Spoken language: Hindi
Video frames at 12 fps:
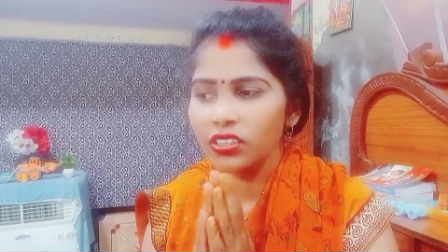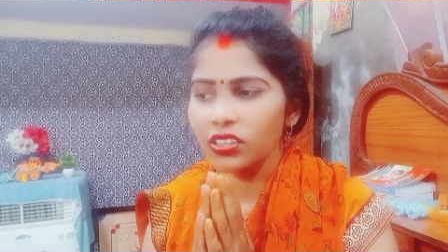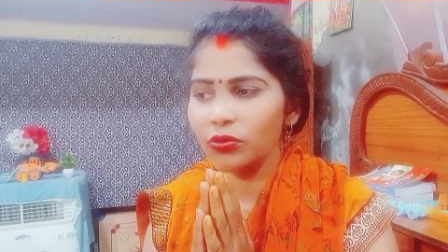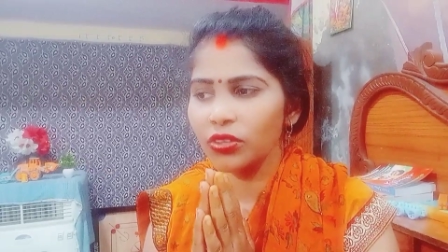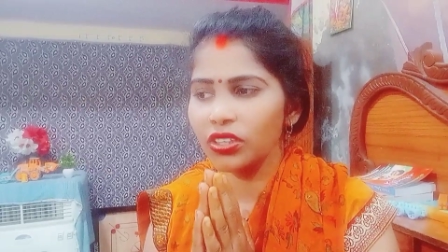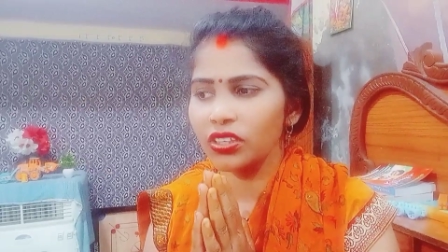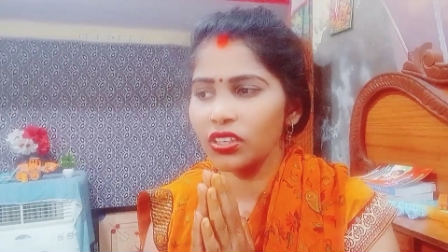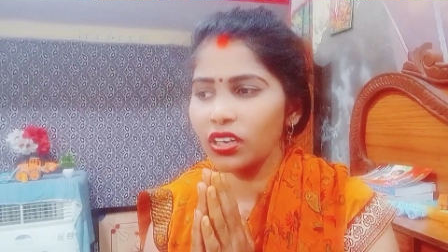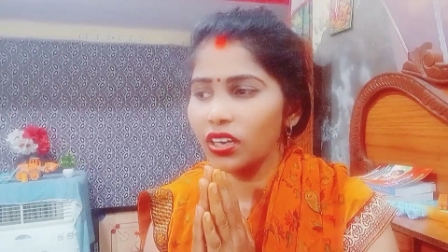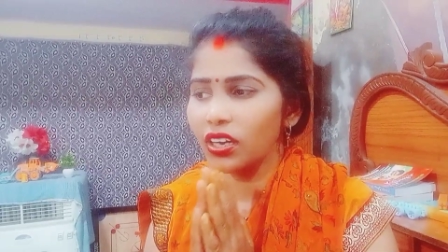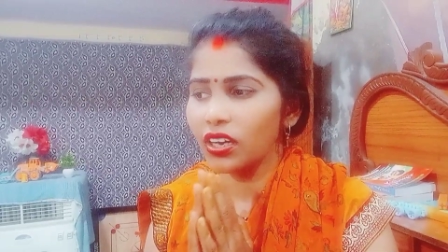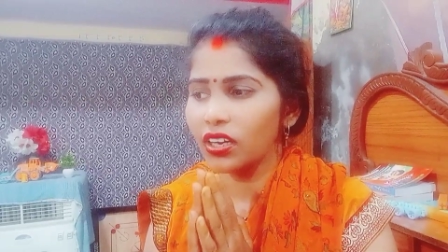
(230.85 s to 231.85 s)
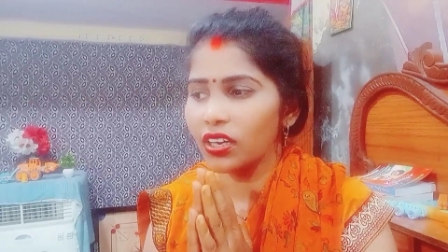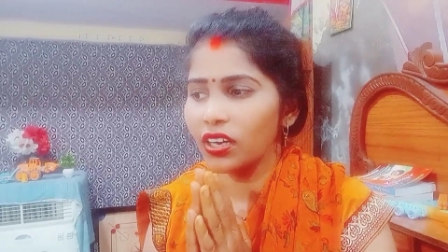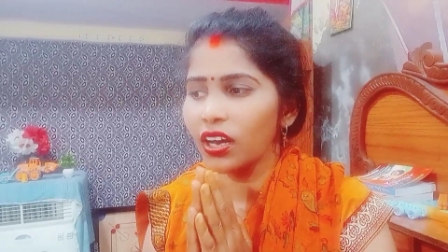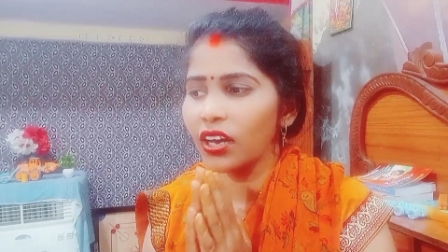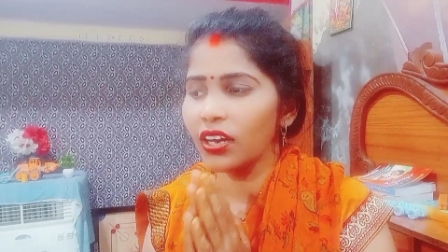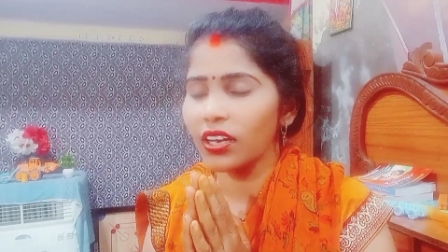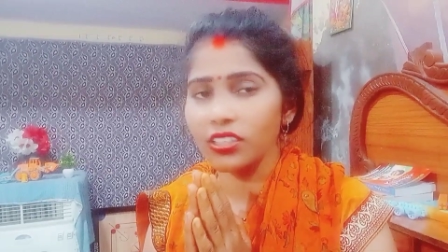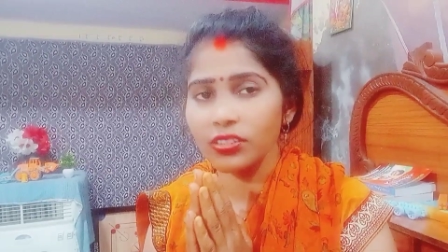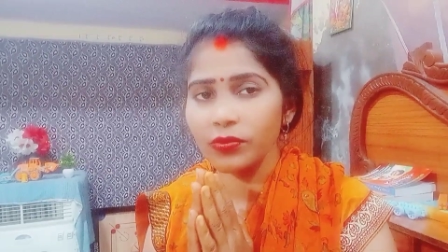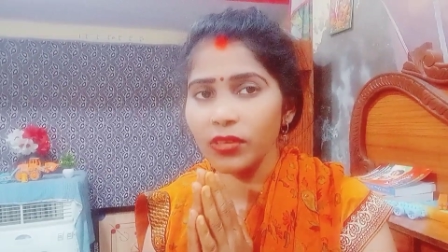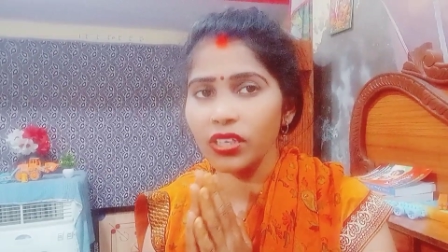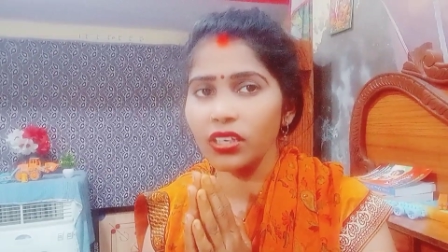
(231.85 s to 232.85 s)
क्योंकि अगर
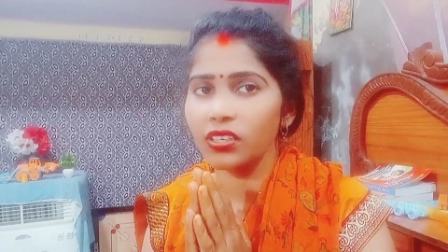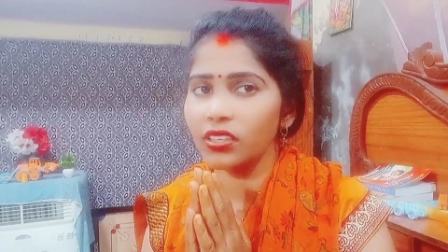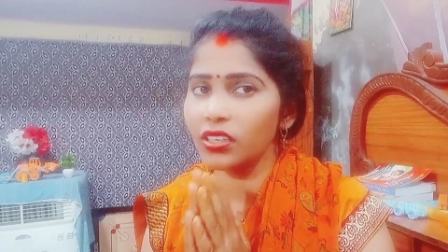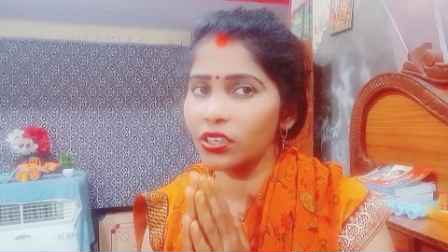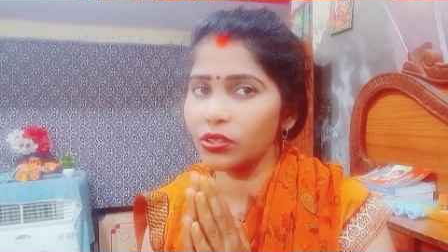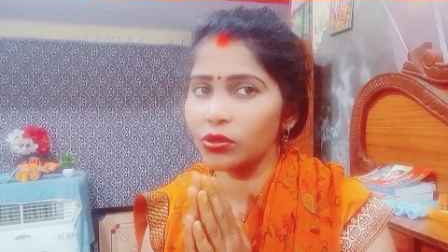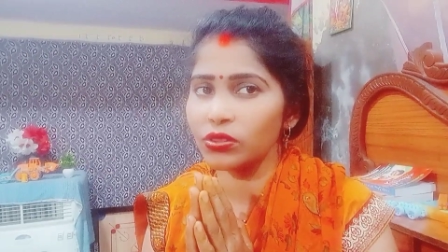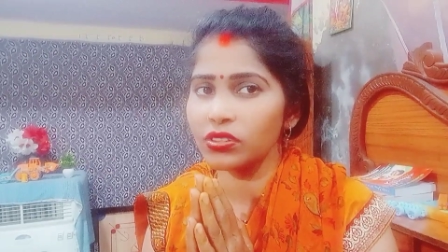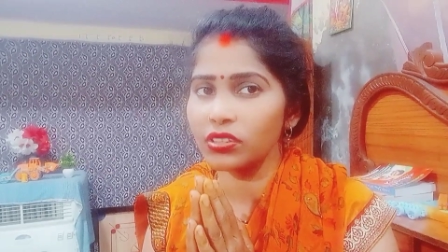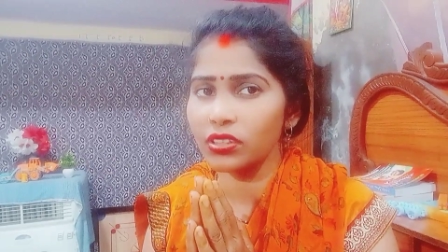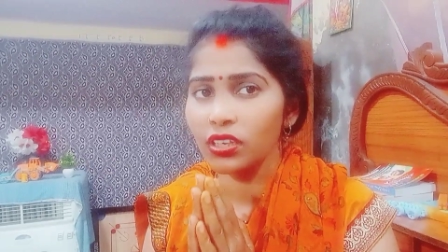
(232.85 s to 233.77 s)
इसमें एक निर्दोष